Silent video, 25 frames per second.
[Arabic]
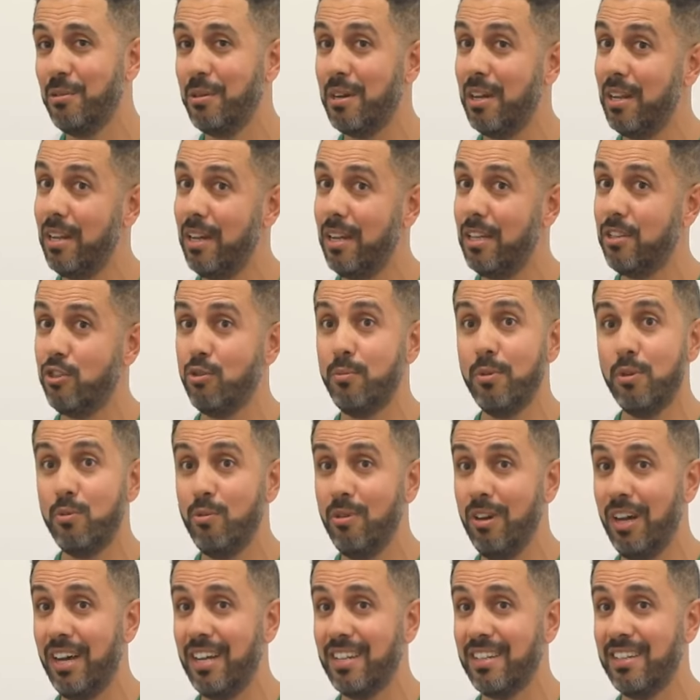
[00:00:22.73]
خليه على شو ما
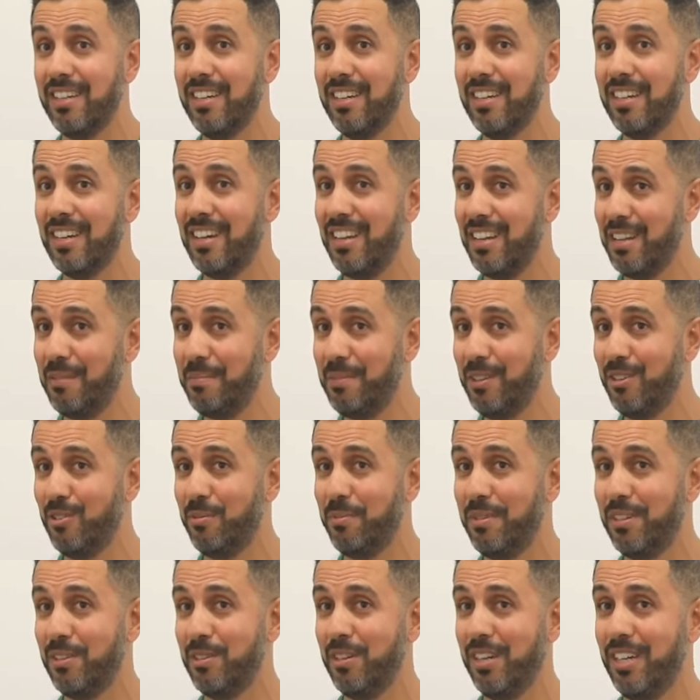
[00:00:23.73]
نقول حد خليه بينه
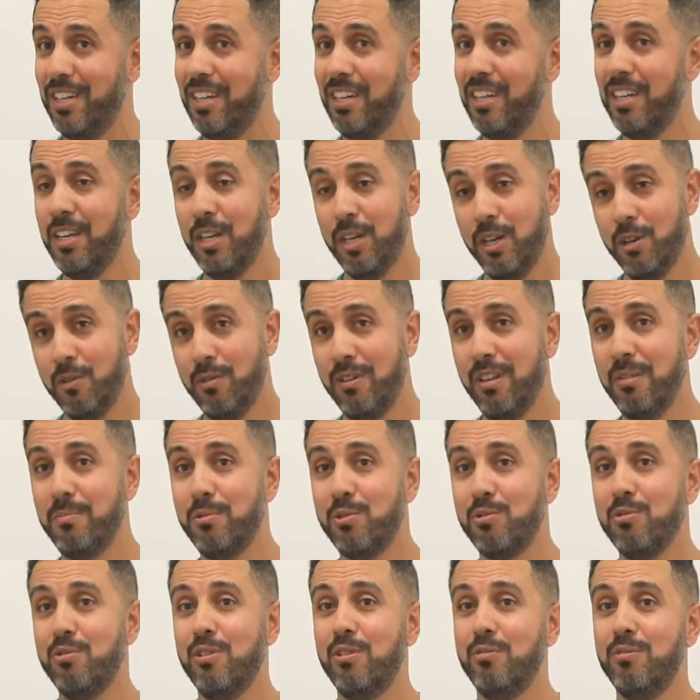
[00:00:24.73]
وبين روحي
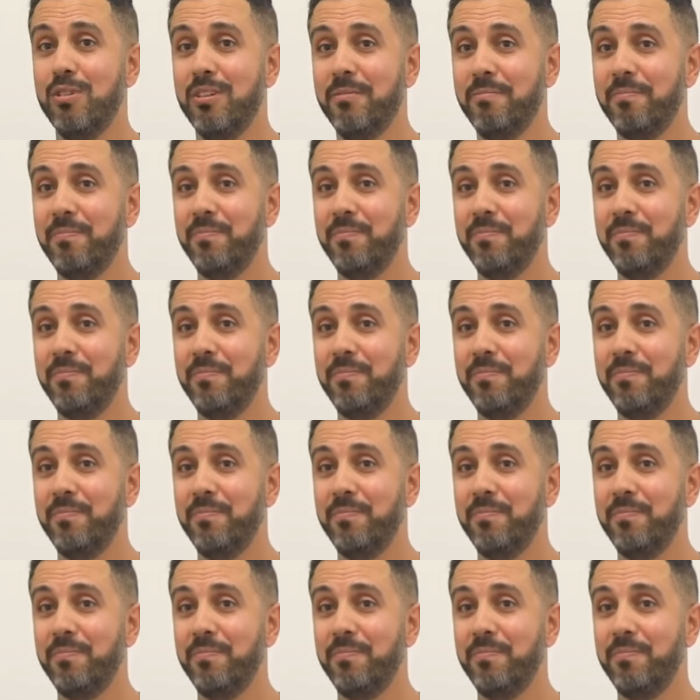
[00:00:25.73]
ونلبسه هو